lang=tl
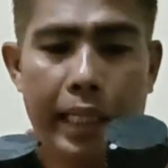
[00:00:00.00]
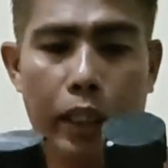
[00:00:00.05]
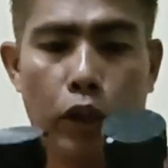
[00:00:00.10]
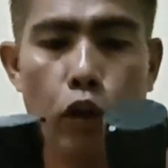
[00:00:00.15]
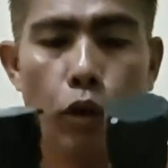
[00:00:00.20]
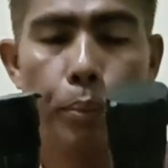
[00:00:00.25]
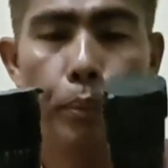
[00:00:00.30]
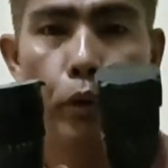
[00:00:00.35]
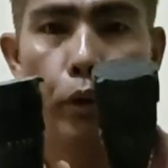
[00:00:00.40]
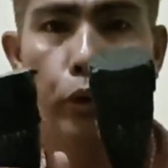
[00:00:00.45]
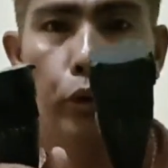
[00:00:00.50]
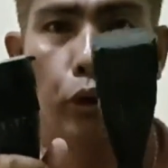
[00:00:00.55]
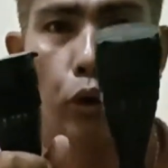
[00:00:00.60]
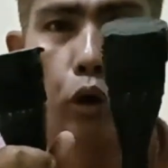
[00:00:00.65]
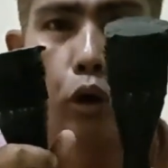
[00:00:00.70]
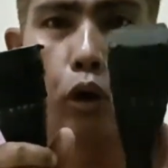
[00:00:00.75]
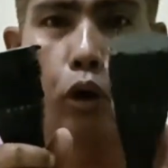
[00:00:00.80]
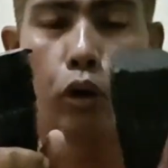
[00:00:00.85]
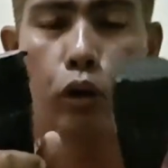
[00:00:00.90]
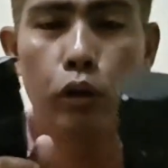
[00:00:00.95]
tatlo po
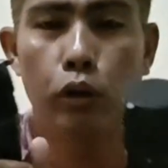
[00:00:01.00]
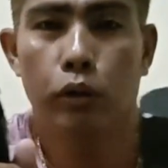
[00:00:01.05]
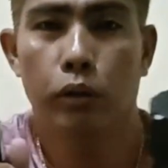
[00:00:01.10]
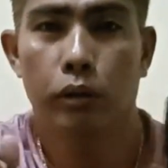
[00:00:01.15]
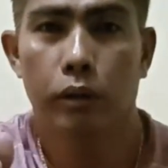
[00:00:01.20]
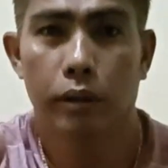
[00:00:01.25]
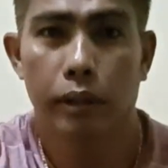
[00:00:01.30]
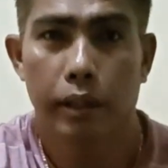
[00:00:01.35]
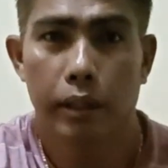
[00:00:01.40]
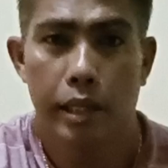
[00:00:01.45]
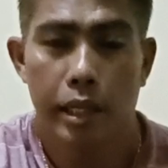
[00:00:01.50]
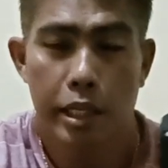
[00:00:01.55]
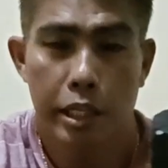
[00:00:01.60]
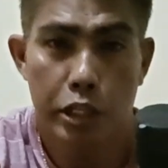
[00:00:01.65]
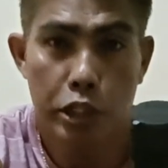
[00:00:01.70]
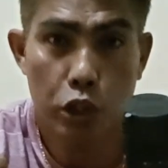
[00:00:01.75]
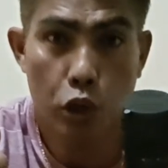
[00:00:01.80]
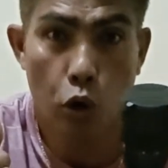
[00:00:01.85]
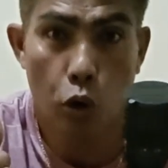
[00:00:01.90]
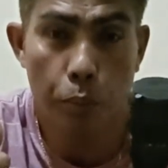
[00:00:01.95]
itong
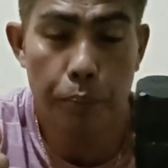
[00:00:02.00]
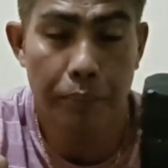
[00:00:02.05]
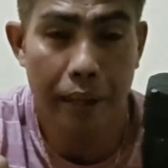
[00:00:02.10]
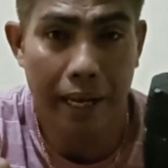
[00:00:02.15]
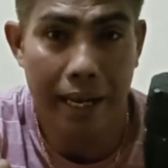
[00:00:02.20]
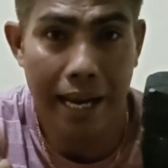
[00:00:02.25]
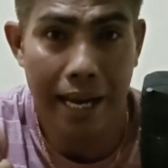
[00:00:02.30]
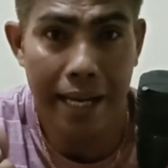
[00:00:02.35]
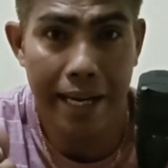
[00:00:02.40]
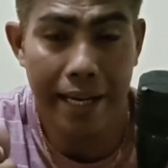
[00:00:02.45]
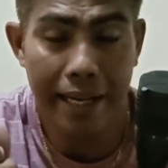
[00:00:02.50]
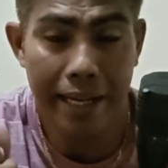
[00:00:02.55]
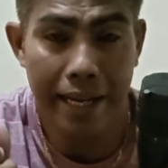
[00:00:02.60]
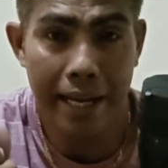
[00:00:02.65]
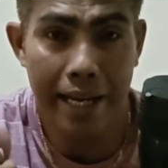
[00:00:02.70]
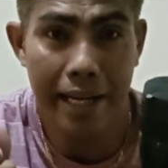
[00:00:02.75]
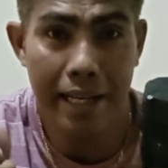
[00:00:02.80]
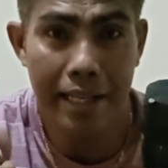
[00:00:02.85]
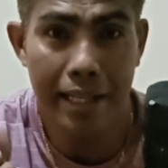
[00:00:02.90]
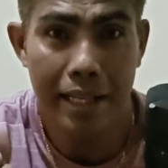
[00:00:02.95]
scope na galing
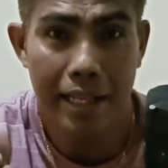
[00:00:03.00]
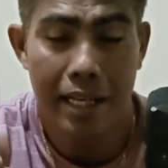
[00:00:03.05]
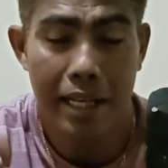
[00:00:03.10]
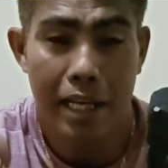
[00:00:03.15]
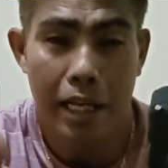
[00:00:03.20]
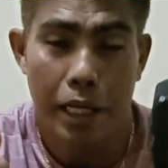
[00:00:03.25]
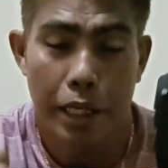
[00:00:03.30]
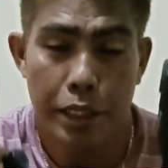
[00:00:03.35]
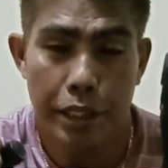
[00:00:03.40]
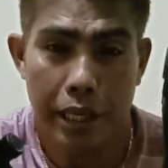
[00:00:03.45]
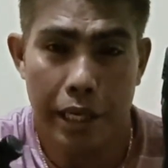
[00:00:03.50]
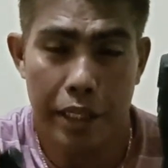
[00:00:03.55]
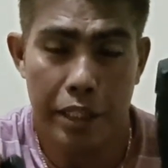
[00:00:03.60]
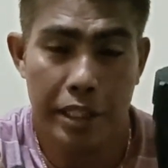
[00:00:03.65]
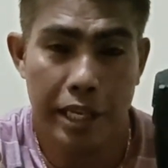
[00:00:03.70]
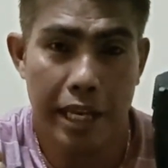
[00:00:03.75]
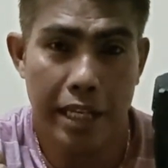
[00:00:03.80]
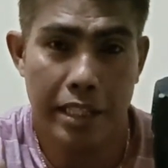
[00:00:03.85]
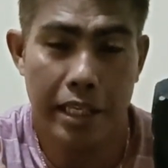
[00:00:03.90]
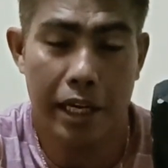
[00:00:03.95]
kay Sir
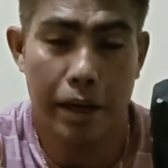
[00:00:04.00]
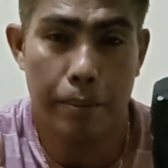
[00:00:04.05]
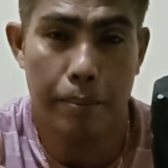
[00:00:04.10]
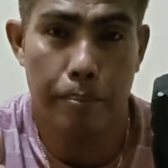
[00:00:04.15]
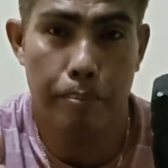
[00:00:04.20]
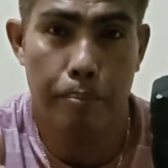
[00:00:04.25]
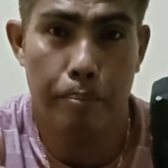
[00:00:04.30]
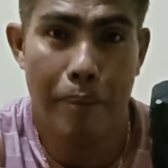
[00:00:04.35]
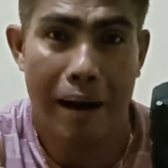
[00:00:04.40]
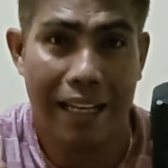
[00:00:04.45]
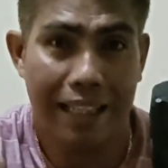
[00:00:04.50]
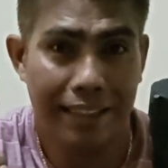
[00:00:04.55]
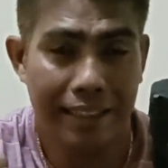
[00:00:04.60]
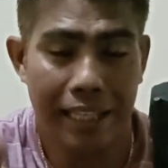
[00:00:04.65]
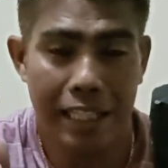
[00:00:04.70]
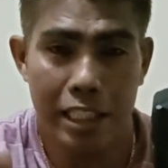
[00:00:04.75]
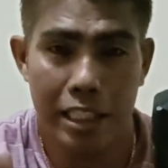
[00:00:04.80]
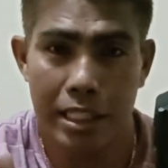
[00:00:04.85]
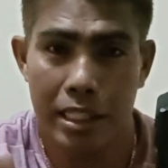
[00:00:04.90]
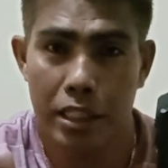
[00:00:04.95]
Cesar
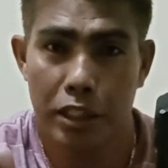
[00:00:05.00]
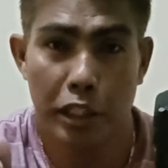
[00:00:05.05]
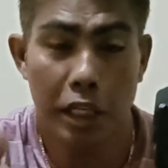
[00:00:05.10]
Bagtas.